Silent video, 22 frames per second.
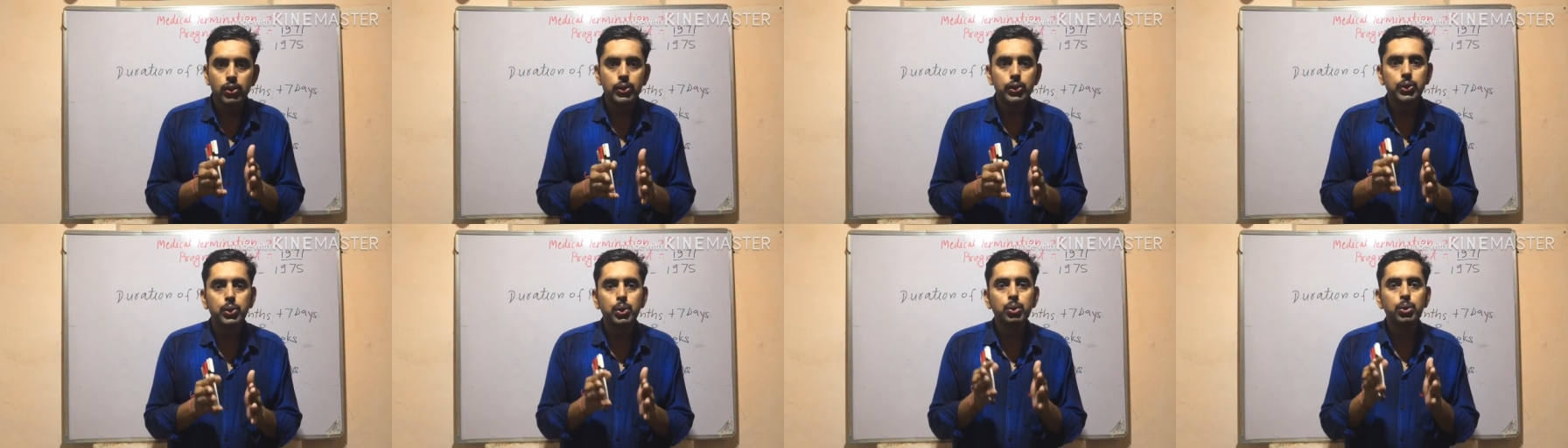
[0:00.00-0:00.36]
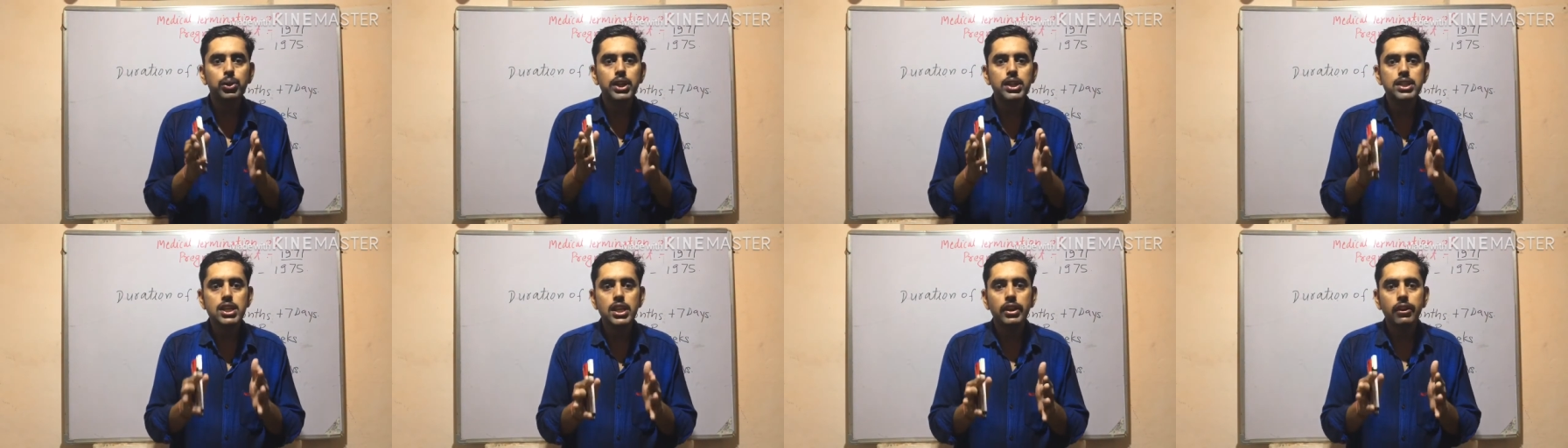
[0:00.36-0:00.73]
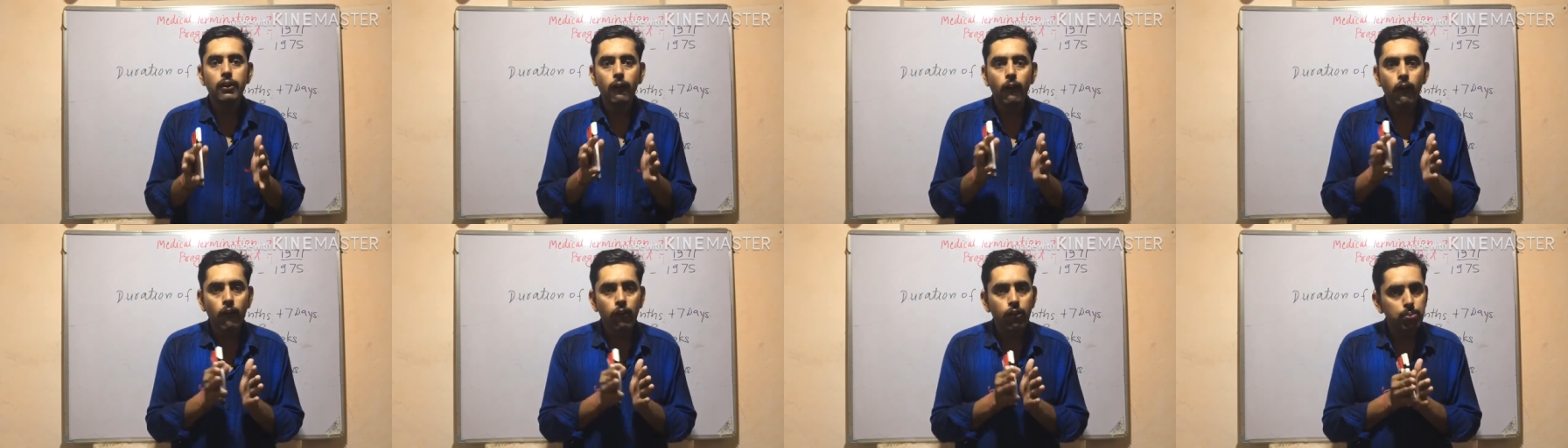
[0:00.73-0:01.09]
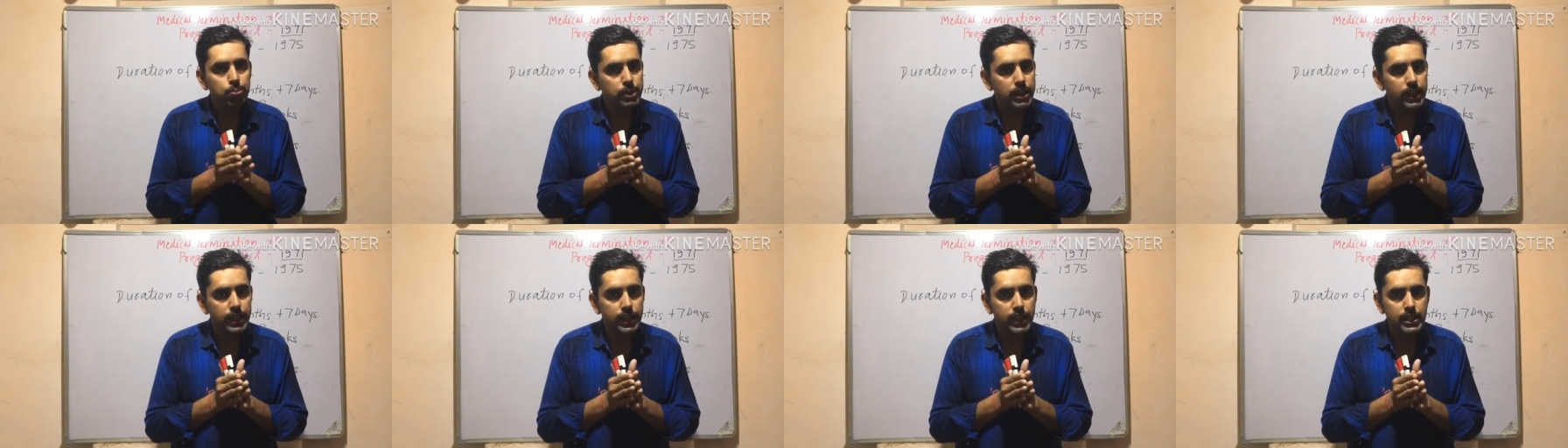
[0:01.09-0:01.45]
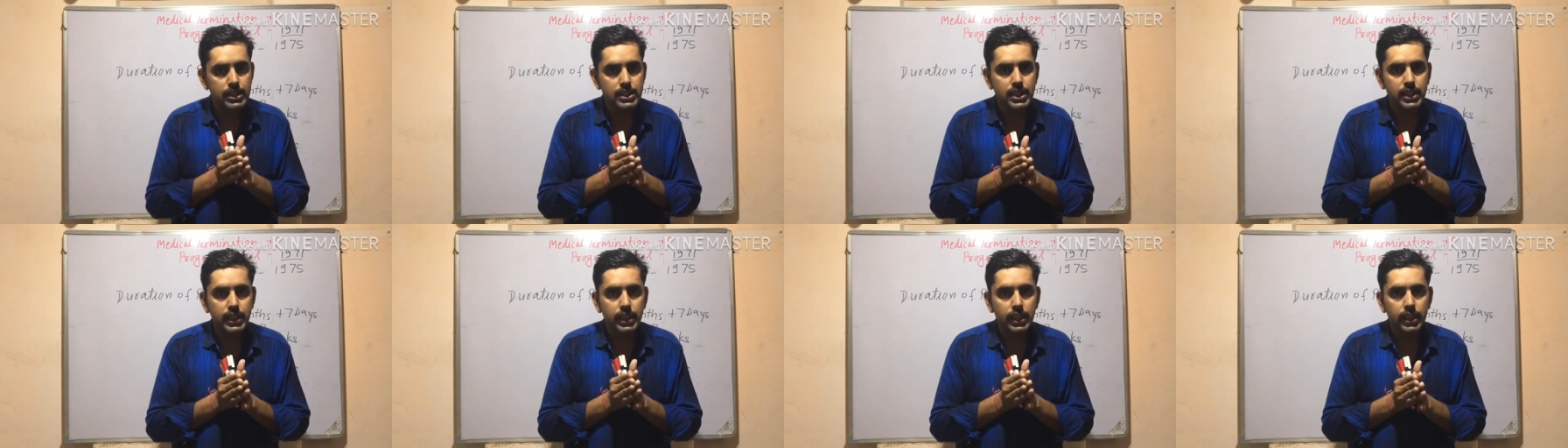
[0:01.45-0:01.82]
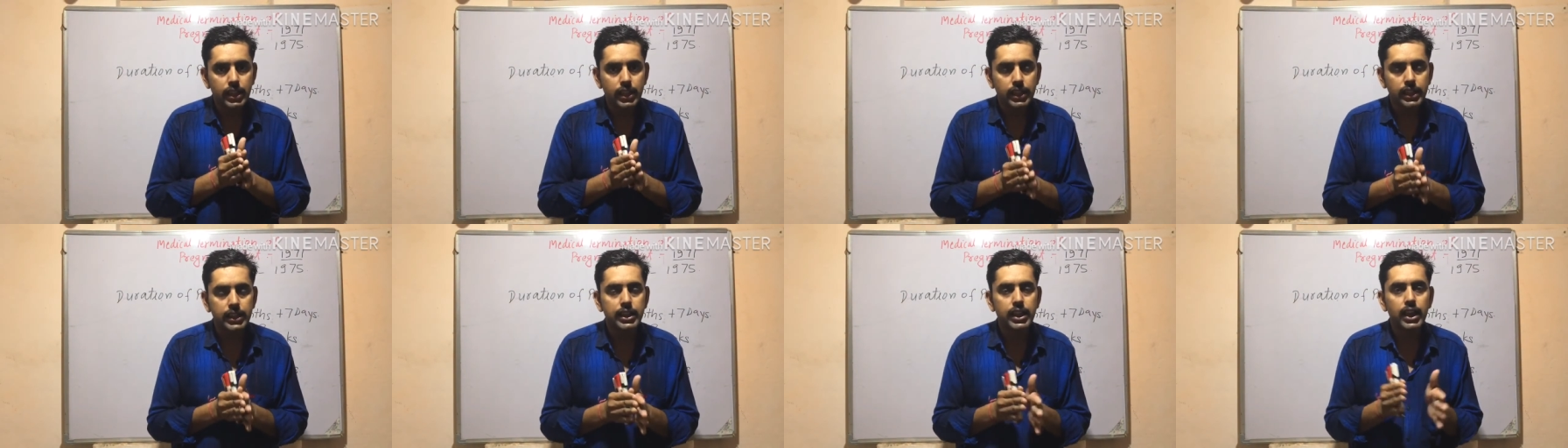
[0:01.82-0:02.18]
ड्यूरेशन ऑफ प्रेगनेंसी
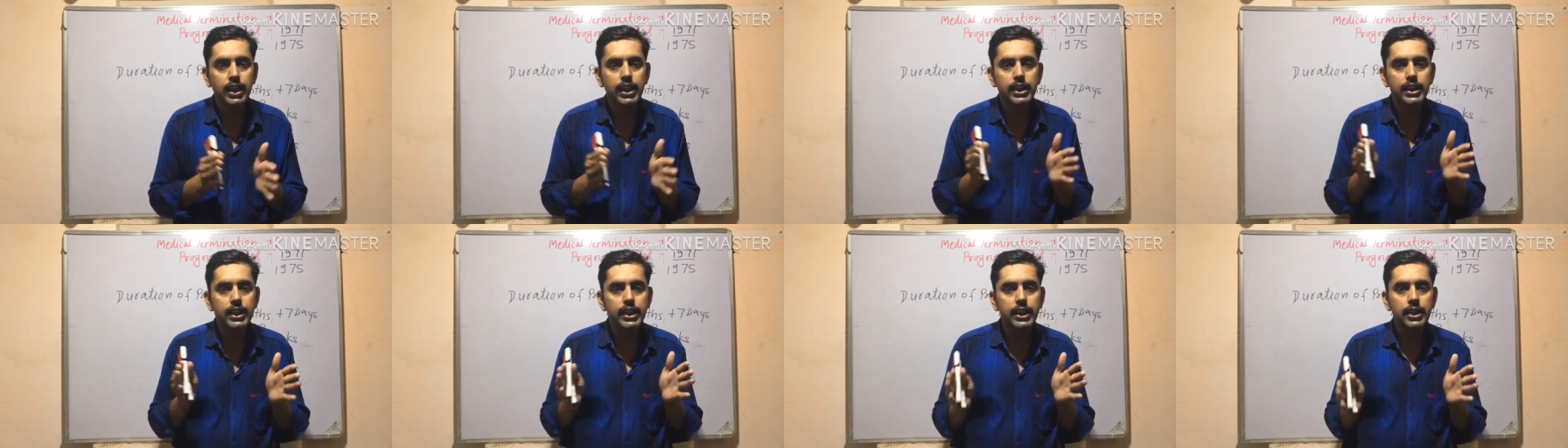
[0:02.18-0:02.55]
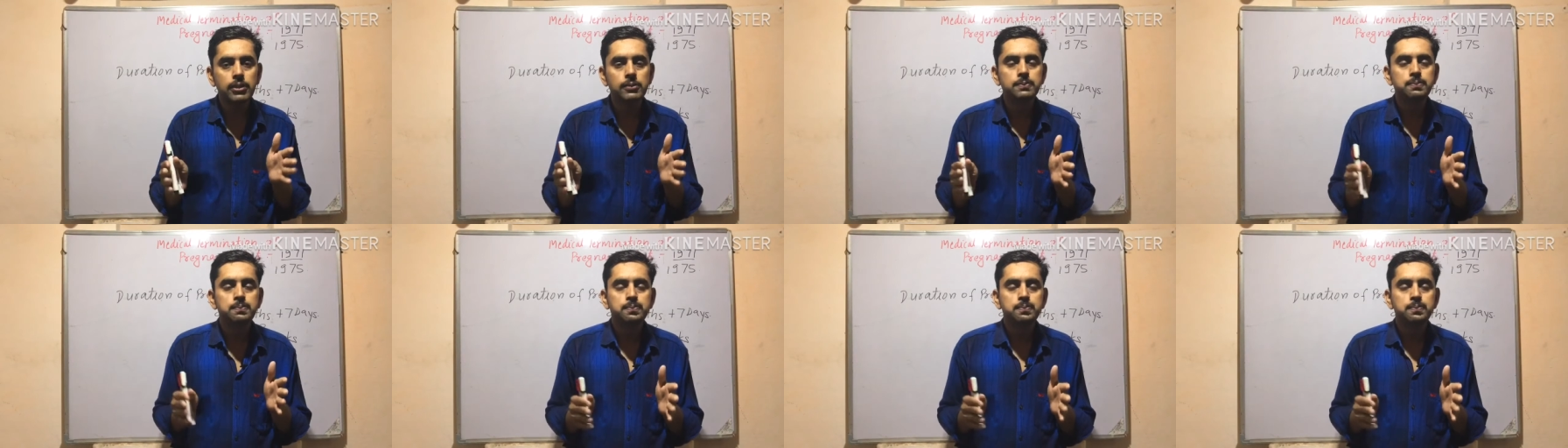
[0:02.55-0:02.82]
यानी कि